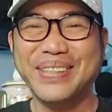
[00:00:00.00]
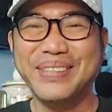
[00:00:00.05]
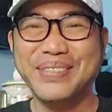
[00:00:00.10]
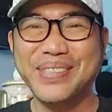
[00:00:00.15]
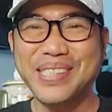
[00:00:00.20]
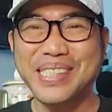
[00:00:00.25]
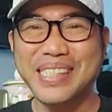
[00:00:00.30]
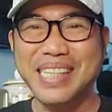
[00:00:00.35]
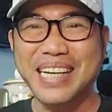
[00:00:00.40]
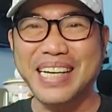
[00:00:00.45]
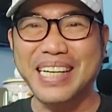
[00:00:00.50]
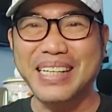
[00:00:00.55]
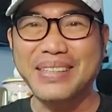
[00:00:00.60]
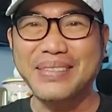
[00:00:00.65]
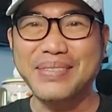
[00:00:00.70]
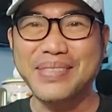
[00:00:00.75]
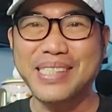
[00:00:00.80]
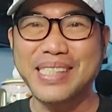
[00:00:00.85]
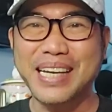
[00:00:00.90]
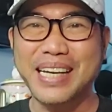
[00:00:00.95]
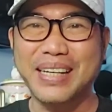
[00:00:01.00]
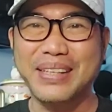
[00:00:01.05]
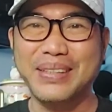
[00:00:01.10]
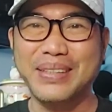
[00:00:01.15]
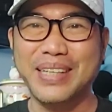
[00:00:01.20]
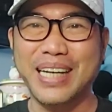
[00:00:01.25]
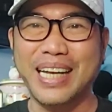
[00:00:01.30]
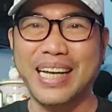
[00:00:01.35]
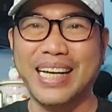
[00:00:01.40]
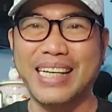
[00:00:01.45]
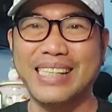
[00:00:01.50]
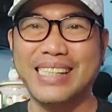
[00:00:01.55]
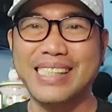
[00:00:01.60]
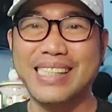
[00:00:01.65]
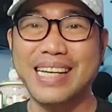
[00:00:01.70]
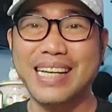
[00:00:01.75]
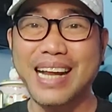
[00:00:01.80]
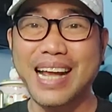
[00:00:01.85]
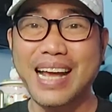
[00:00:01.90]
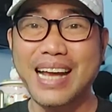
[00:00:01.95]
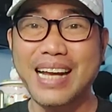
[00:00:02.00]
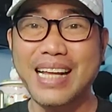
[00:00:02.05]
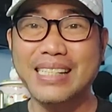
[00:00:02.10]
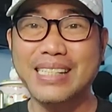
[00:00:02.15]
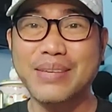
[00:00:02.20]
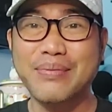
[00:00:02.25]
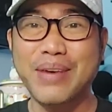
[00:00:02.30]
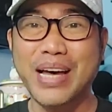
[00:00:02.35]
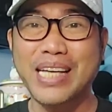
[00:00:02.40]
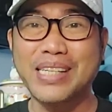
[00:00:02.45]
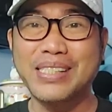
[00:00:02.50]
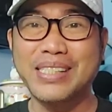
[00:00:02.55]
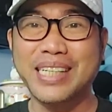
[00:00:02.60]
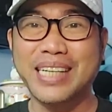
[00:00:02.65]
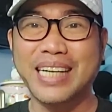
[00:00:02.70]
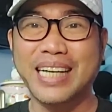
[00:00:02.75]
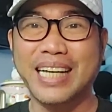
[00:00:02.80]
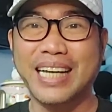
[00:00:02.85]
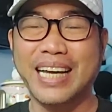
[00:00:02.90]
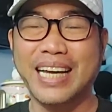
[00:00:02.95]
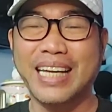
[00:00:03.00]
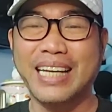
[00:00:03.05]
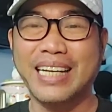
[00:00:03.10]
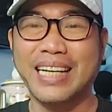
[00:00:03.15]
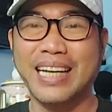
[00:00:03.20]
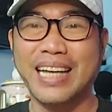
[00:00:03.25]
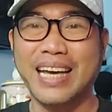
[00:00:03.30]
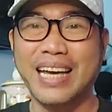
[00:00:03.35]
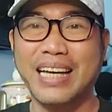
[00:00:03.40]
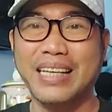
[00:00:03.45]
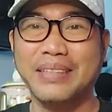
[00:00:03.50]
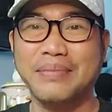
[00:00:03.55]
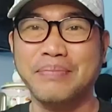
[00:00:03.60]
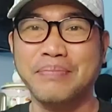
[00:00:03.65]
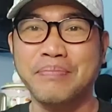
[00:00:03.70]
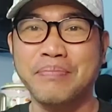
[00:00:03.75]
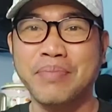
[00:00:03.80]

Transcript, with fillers: Kumusta? Kumusta kayong lahat? Sana nasa maayos nakalagay kalagayan ng lahat.